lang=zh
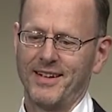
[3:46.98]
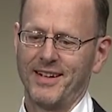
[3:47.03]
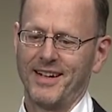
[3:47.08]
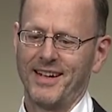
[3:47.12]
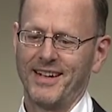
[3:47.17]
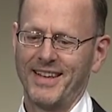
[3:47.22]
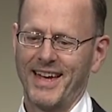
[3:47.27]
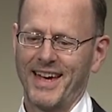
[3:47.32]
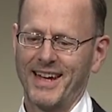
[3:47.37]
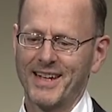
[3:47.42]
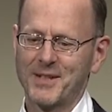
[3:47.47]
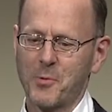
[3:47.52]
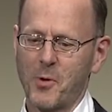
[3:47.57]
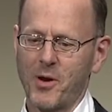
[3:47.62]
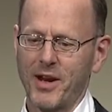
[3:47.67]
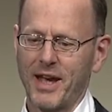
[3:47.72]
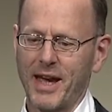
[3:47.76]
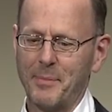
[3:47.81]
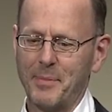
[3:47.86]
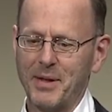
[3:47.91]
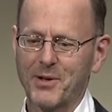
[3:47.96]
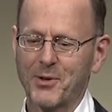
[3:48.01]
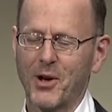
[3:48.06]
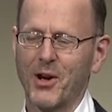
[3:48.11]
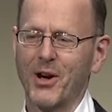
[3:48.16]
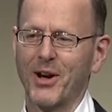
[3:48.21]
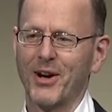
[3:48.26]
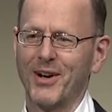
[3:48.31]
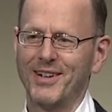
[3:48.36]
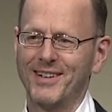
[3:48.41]
And that happy
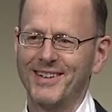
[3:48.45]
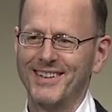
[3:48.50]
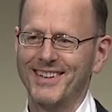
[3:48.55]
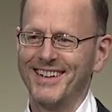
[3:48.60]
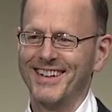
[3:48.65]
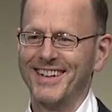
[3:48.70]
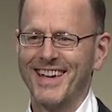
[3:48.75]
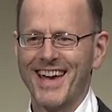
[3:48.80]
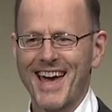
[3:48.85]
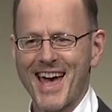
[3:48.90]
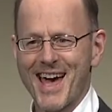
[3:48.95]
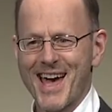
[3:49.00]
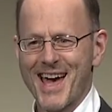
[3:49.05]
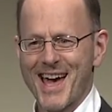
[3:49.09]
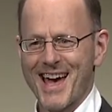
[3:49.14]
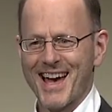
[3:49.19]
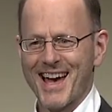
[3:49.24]
Yeah.